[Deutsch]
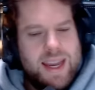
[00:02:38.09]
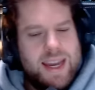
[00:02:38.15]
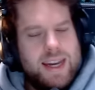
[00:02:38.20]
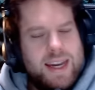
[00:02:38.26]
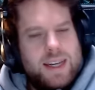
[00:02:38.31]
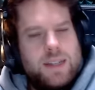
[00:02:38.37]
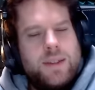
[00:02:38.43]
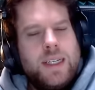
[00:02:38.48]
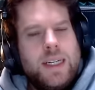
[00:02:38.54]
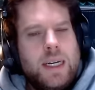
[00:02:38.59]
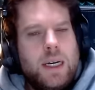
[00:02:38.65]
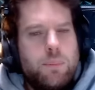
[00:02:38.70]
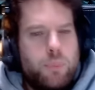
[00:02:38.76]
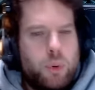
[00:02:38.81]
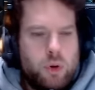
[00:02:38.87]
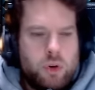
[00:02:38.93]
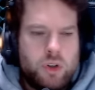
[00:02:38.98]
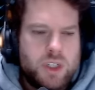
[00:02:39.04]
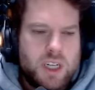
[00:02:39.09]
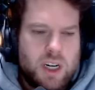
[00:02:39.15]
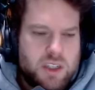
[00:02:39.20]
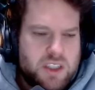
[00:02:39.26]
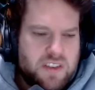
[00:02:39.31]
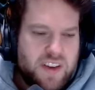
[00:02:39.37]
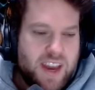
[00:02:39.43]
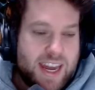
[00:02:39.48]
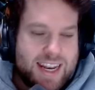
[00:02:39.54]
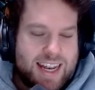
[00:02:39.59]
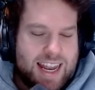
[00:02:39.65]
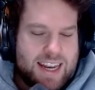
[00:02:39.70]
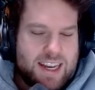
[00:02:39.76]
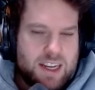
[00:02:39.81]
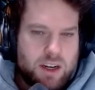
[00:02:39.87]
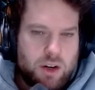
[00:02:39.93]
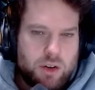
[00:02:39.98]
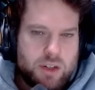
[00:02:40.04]
äh, Produkte aus fernen
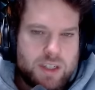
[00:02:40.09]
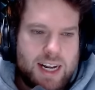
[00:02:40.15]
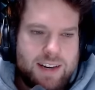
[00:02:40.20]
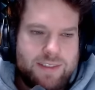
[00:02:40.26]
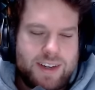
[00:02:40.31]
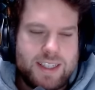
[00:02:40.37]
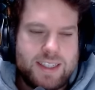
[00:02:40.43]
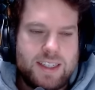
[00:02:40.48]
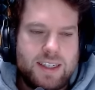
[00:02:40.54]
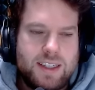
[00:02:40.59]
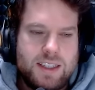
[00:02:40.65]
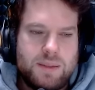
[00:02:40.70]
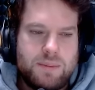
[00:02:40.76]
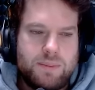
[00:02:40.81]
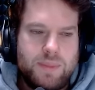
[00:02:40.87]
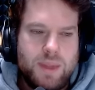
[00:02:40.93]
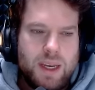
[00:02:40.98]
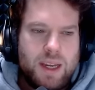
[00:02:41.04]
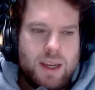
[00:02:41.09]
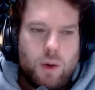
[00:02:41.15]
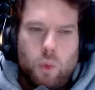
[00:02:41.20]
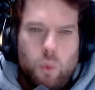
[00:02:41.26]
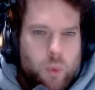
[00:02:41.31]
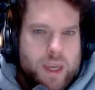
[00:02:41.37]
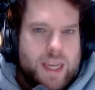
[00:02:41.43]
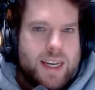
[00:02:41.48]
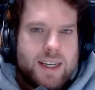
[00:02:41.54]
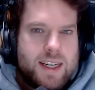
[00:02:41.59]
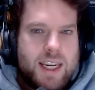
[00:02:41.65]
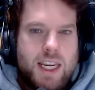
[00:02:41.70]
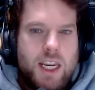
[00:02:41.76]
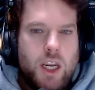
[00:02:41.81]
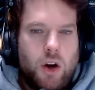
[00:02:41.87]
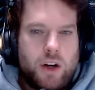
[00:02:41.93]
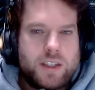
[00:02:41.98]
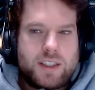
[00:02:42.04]
Ländern, auch teilweise in diesem weirden
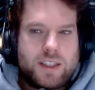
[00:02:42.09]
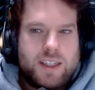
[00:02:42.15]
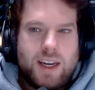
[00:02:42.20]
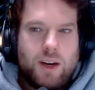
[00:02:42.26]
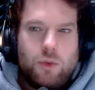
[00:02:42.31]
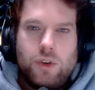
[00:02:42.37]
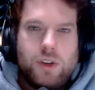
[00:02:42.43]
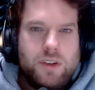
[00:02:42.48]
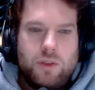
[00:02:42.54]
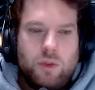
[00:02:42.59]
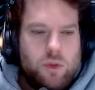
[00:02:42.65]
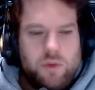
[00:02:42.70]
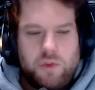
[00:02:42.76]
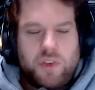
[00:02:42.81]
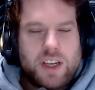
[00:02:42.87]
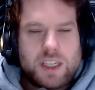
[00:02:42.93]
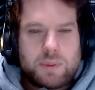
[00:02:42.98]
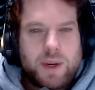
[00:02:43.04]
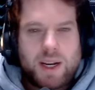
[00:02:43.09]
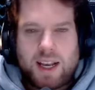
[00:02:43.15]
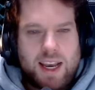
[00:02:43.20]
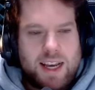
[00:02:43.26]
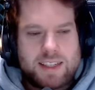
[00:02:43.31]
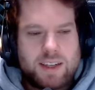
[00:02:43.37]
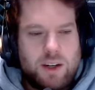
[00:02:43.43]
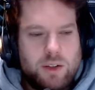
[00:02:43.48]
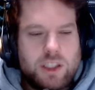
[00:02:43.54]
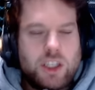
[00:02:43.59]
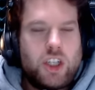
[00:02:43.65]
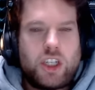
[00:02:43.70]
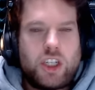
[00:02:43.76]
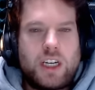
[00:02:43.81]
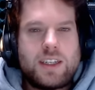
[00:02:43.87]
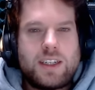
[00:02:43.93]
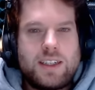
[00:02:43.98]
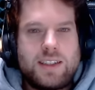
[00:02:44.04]
Kiosk, der unfassbar krass
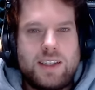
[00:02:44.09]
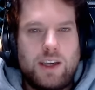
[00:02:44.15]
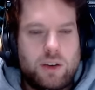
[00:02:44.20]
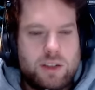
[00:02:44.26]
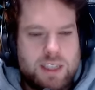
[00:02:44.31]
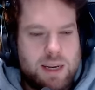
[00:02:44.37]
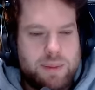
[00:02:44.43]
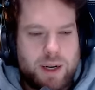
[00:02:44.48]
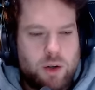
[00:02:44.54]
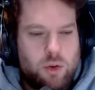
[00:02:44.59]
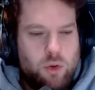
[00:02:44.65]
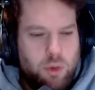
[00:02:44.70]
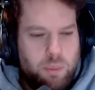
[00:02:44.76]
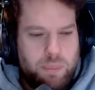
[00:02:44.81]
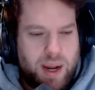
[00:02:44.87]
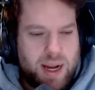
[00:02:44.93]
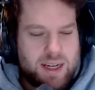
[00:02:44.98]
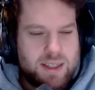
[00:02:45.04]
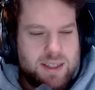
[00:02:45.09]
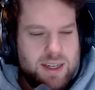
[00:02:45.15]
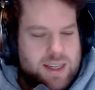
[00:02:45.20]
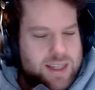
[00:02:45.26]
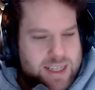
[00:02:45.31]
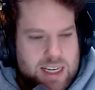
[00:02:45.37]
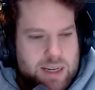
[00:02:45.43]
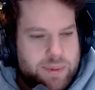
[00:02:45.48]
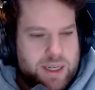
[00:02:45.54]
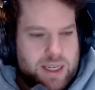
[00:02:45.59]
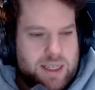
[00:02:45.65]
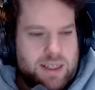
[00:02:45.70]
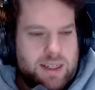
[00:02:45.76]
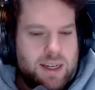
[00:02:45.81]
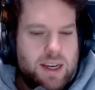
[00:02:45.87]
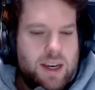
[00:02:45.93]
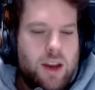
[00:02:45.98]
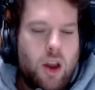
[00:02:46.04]
ausgestattet ist, der auch selber Kuchen backt. Ich liebe
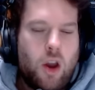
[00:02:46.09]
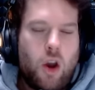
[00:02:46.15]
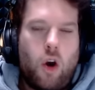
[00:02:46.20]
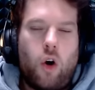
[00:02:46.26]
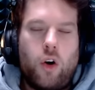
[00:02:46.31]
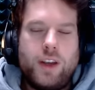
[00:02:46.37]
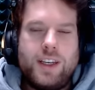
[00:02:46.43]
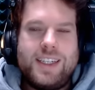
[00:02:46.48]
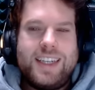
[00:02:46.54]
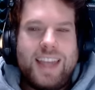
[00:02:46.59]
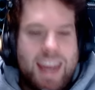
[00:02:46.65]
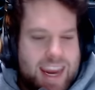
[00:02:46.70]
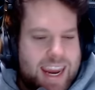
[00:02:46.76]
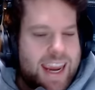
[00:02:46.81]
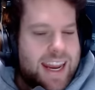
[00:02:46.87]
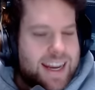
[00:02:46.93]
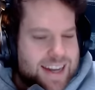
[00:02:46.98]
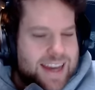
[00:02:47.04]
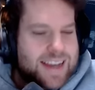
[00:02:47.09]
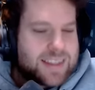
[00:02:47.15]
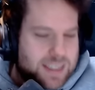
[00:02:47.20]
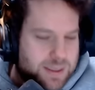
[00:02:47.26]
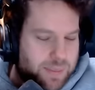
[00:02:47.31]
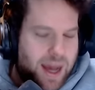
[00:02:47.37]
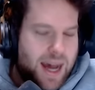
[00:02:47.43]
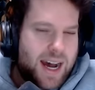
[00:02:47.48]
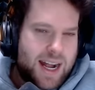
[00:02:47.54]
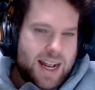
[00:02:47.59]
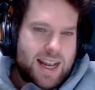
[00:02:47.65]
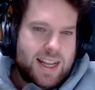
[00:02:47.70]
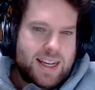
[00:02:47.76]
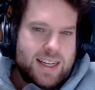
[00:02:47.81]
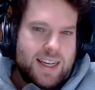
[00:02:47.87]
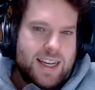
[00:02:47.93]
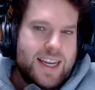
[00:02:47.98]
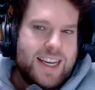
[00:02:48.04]
ihn. Und jedes
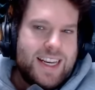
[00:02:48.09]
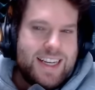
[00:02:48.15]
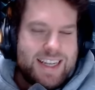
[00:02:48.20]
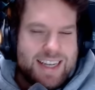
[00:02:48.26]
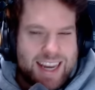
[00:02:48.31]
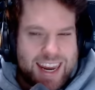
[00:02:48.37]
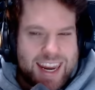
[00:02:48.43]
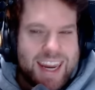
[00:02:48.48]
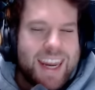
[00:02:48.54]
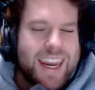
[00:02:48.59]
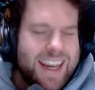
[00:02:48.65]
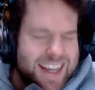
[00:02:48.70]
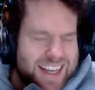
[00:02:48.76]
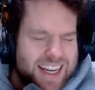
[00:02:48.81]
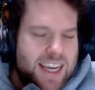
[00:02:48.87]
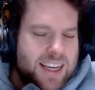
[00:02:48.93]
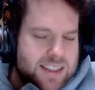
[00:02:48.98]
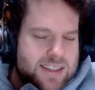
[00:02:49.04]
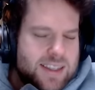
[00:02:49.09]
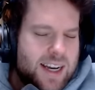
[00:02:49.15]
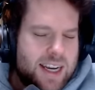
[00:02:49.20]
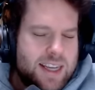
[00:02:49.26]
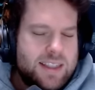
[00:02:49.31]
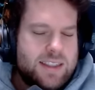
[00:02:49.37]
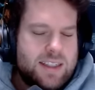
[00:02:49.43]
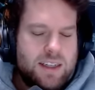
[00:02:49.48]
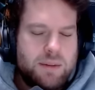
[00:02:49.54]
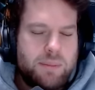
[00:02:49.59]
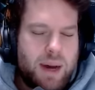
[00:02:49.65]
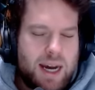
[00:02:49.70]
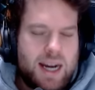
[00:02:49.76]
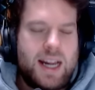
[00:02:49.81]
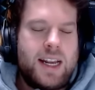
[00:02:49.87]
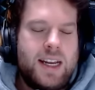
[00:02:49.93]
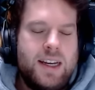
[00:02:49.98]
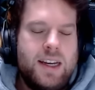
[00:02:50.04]
Mal, jedes einzelne
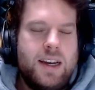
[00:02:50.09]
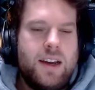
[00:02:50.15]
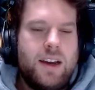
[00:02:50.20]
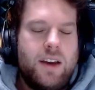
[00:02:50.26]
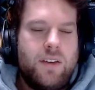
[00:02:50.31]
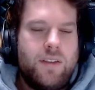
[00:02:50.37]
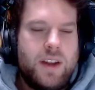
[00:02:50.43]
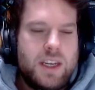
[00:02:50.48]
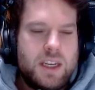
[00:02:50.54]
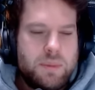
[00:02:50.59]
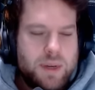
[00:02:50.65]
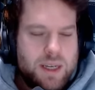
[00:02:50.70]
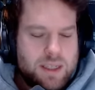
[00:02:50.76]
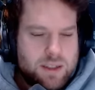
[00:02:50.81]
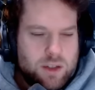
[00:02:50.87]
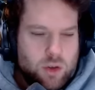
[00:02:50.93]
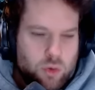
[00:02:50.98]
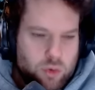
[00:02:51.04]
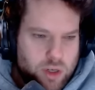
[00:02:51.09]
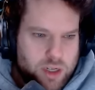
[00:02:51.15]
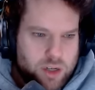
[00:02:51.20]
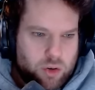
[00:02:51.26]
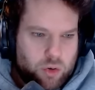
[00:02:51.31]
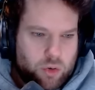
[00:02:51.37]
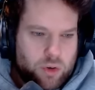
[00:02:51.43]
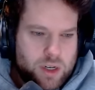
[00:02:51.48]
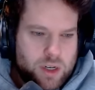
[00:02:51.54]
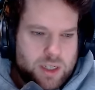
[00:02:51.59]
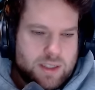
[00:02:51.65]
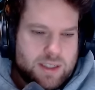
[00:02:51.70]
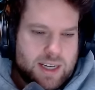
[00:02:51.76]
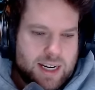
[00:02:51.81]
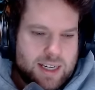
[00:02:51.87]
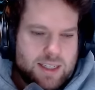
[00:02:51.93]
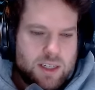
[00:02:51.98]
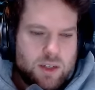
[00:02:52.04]
Mal, wenn ich mir diese Nudeln hole,
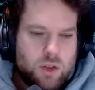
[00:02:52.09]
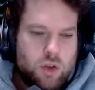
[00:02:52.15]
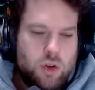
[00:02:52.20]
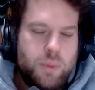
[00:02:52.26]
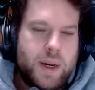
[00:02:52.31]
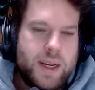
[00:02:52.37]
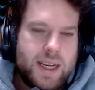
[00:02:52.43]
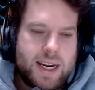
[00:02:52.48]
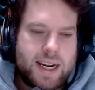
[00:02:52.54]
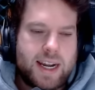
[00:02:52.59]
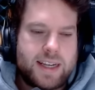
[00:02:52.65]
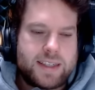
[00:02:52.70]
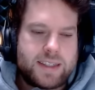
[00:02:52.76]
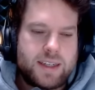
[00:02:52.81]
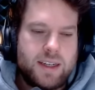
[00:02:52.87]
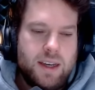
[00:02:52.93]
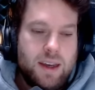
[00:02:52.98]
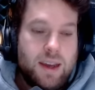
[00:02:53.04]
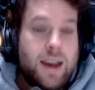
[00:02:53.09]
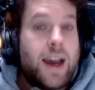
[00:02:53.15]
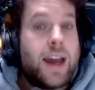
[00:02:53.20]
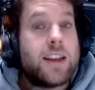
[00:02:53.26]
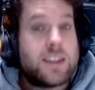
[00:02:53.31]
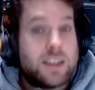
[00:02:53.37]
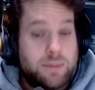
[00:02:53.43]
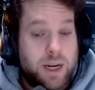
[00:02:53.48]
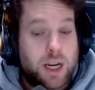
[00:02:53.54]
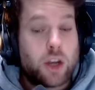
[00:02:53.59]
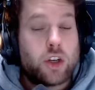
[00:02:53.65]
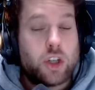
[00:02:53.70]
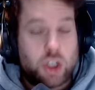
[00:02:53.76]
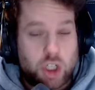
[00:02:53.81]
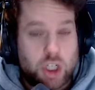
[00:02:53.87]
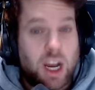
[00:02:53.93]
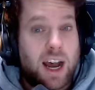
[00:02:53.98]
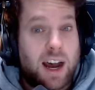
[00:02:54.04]
sagt der Typ an der Kasse, ah, die sind mal ganz
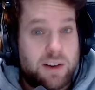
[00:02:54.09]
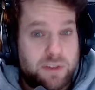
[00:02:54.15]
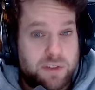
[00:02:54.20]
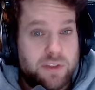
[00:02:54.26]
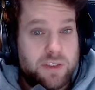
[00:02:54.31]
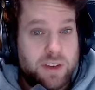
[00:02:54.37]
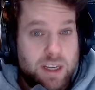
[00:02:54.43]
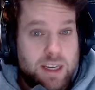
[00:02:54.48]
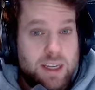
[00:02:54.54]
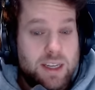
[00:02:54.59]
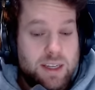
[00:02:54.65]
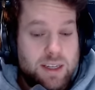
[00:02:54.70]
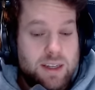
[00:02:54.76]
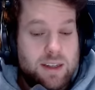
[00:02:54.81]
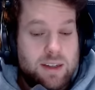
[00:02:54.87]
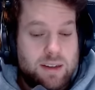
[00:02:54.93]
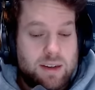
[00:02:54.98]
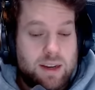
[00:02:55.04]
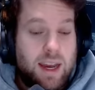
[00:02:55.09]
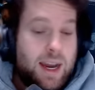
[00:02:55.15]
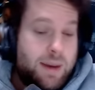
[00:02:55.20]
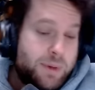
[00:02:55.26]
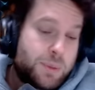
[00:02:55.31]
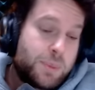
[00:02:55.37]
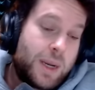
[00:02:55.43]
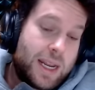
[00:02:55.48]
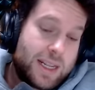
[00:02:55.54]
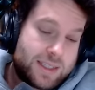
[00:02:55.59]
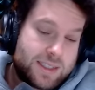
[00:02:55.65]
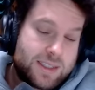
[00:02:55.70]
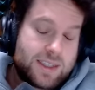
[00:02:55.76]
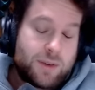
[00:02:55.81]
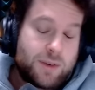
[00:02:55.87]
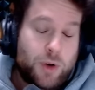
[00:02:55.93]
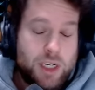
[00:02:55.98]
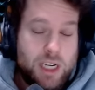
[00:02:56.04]
schön scharf. Ja, habe ich mir
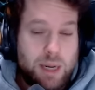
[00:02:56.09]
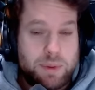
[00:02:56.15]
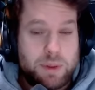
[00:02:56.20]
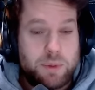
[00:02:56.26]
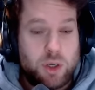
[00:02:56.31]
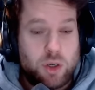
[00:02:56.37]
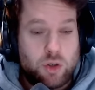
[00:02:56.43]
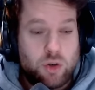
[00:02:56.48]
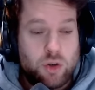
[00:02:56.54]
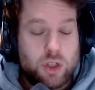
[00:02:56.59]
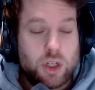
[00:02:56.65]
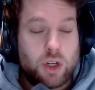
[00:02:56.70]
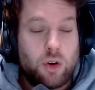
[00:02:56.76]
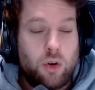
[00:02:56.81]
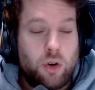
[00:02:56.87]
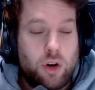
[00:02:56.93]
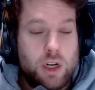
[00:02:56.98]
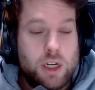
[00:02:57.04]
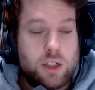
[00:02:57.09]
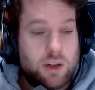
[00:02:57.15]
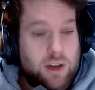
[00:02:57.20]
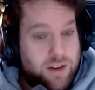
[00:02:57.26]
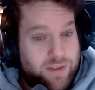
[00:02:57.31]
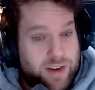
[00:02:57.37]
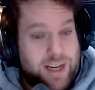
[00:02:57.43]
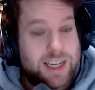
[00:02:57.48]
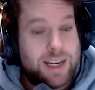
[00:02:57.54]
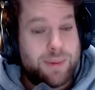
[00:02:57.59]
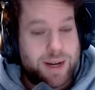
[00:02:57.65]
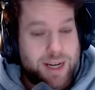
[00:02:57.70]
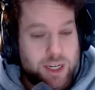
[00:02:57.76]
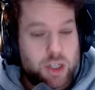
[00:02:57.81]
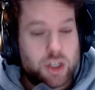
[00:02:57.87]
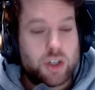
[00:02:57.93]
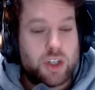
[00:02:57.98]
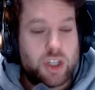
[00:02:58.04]
letztens, wollte, habe ich mir eine Tüte geholt und dann waren die aber
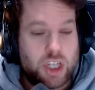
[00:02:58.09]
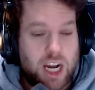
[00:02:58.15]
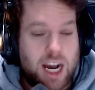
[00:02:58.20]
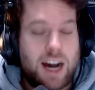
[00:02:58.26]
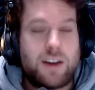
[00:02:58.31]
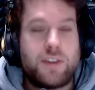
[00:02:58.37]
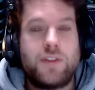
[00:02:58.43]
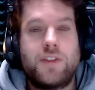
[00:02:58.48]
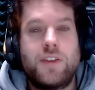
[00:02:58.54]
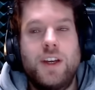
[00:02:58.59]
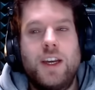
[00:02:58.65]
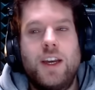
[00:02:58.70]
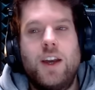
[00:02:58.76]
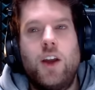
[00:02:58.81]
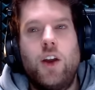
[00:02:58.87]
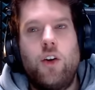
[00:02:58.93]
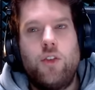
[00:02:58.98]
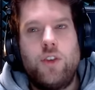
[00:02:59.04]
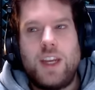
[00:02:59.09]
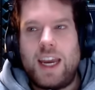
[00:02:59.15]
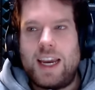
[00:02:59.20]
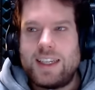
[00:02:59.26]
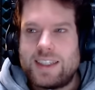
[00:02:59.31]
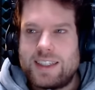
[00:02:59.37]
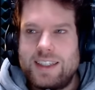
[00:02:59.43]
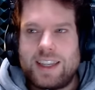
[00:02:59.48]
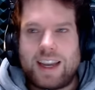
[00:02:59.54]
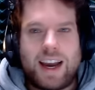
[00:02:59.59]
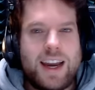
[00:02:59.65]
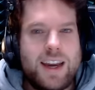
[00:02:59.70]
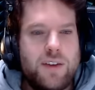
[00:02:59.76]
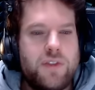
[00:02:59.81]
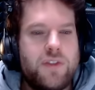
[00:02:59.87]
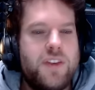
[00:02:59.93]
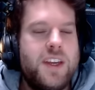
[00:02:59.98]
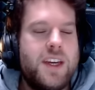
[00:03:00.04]
ganz schön scharf. Und die ersten
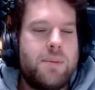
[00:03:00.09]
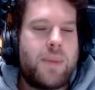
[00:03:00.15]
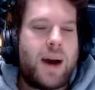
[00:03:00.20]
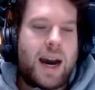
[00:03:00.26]
drei, vier